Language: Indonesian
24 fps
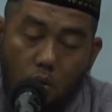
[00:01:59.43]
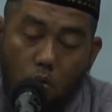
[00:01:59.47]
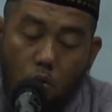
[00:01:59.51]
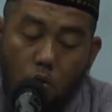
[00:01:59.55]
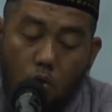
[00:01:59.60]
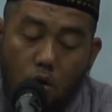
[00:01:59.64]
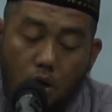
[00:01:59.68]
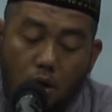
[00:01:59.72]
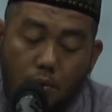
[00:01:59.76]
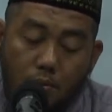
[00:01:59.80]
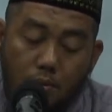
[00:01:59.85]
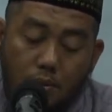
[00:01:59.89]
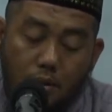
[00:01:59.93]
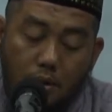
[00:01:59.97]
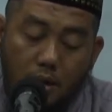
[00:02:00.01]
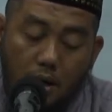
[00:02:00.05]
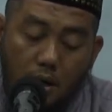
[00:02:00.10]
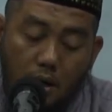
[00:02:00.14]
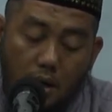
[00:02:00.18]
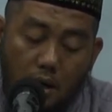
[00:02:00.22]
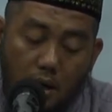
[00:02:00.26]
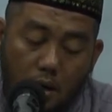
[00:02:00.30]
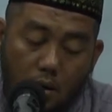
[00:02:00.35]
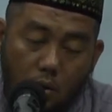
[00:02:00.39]
Wa
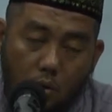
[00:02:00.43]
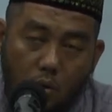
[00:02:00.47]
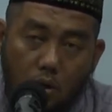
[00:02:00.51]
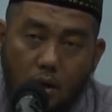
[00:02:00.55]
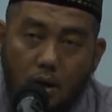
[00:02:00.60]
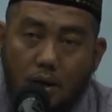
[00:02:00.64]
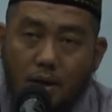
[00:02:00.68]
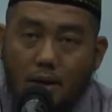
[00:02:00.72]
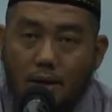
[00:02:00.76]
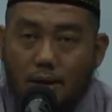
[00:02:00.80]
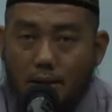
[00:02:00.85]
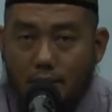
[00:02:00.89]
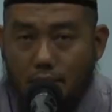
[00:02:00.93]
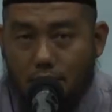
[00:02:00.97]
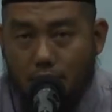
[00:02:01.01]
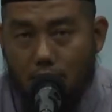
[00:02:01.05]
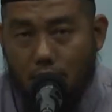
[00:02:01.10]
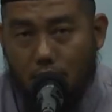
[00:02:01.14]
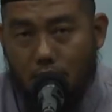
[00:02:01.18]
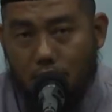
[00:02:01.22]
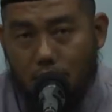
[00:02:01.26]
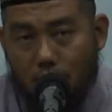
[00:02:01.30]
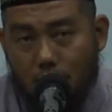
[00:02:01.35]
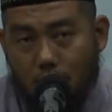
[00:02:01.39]
abda wa
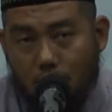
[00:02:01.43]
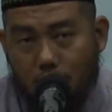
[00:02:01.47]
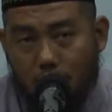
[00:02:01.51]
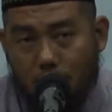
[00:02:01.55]
aada.